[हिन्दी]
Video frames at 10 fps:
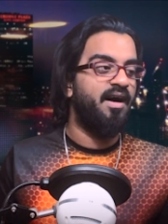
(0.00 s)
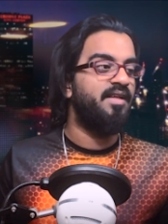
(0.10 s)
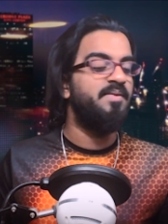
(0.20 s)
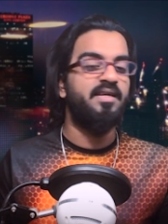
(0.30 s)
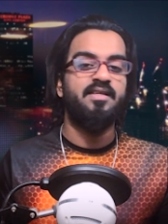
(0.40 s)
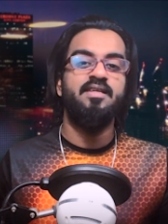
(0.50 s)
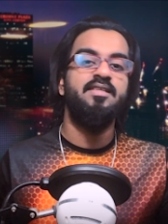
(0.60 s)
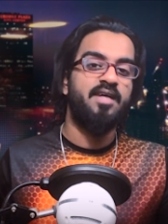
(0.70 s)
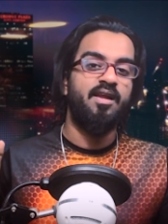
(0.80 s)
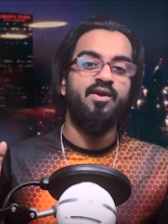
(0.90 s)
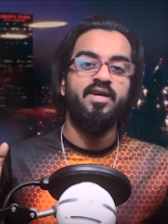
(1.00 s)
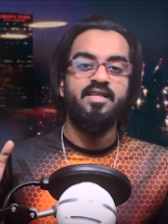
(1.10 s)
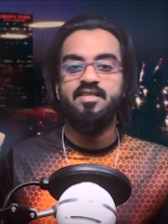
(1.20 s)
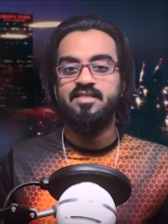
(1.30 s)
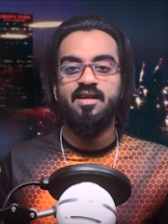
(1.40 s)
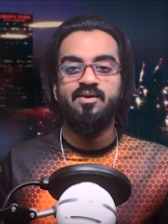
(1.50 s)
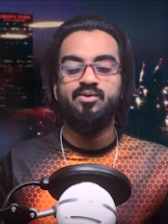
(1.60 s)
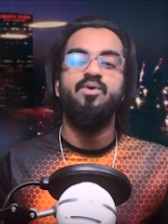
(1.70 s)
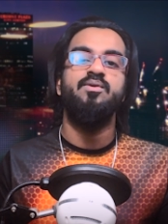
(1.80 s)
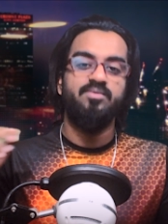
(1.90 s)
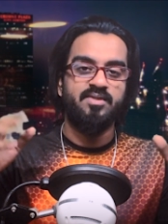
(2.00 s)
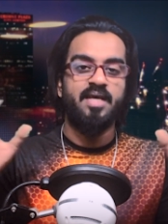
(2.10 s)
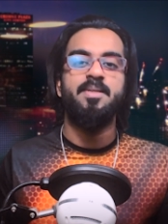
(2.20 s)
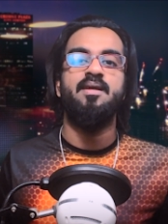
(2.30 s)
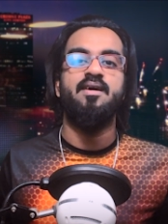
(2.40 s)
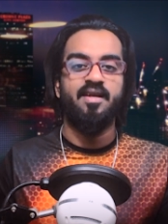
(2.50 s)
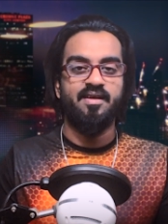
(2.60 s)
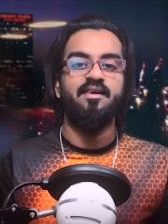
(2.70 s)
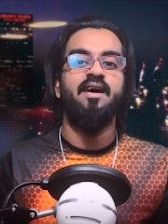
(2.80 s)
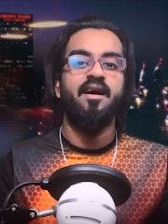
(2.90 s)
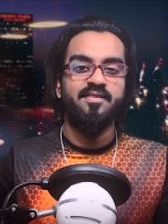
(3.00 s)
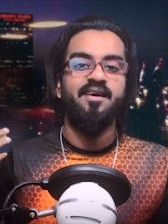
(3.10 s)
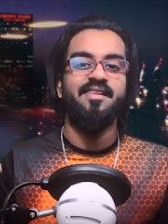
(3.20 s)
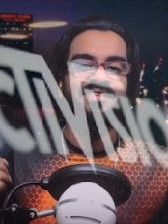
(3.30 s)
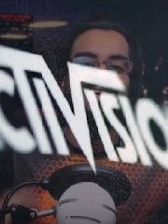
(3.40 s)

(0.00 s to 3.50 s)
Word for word: आदमी करते हैं ना चार लौंडे इधर चार तो सेंसर करेंगे आंधे आंधे